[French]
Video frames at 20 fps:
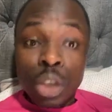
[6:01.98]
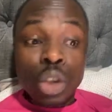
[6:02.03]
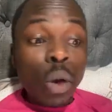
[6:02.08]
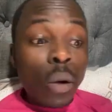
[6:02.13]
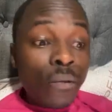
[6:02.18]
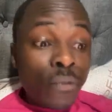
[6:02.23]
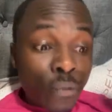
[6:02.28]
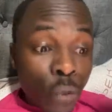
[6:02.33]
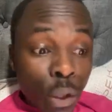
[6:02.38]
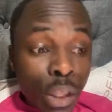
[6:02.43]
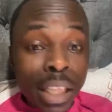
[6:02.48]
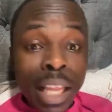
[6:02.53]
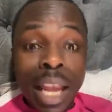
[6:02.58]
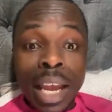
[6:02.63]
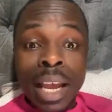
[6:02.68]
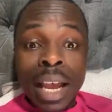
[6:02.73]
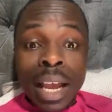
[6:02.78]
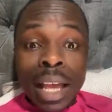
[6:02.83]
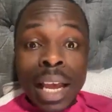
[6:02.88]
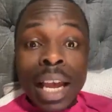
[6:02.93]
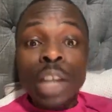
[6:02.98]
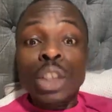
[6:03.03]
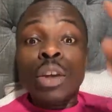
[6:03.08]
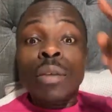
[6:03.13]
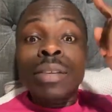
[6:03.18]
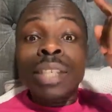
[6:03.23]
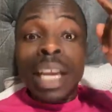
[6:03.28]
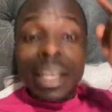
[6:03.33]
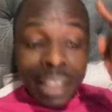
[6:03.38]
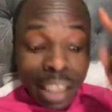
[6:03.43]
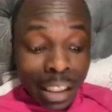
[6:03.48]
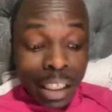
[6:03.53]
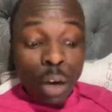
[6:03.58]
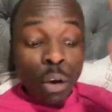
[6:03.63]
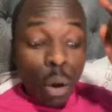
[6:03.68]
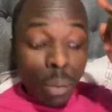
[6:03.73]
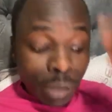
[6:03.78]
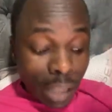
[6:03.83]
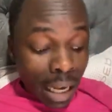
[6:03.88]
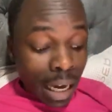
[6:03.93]
Ils ont voté. Et je vous ai dit,
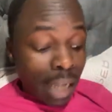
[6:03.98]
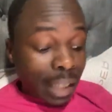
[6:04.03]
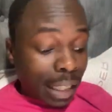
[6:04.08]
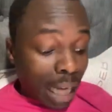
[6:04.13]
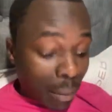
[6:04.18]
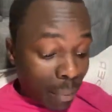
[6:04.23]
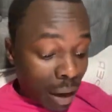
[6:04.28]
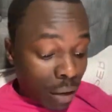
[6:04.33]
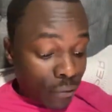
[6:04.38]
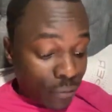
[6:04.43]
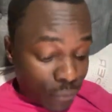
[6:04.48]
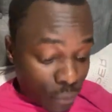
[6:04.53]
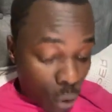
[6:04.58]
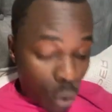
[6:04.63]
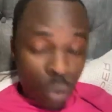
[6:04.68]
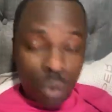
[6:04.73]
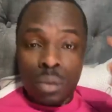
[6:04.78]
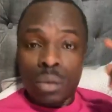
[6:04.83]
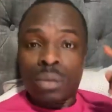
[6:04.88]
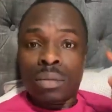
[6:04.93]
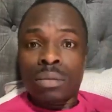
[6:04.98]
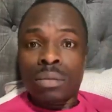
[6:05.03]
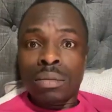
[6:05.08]
c'est comme ça les Dramans font.